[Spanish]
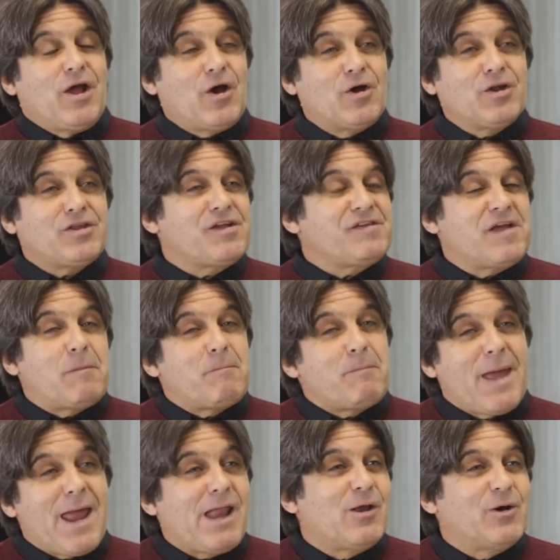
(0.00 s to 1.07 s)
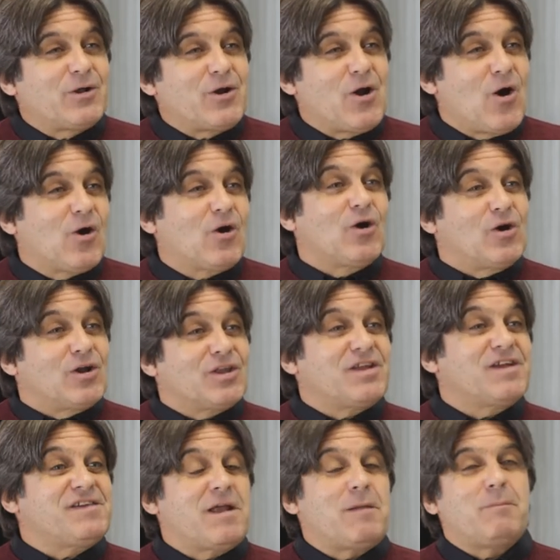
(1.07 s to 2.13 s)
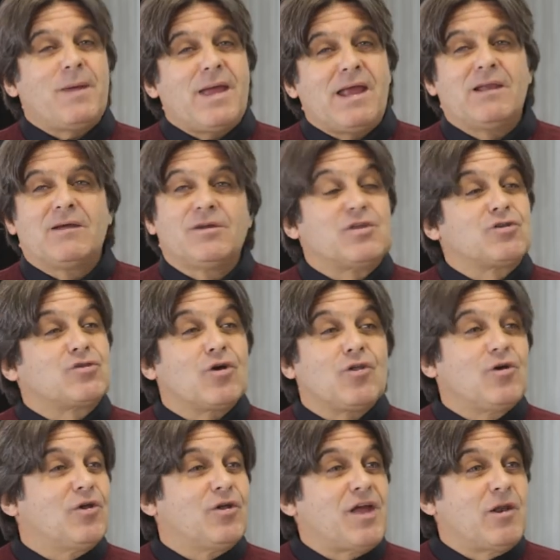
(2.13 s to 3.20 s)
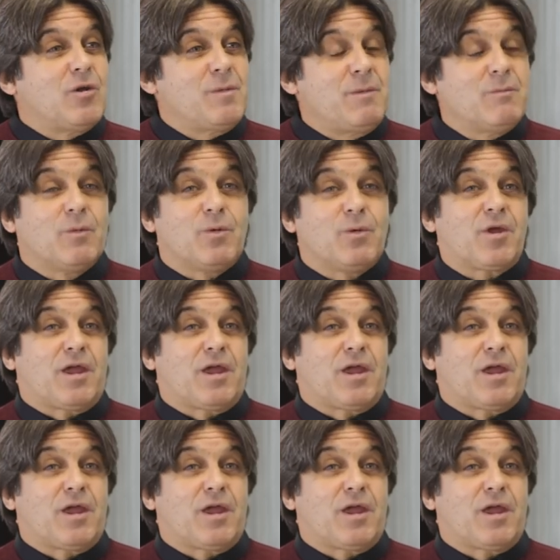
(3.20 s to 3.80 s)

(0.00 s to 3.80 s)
cortes el pelo, Ro, cortes el pelo. Y todos los días lo mismo. ¿Por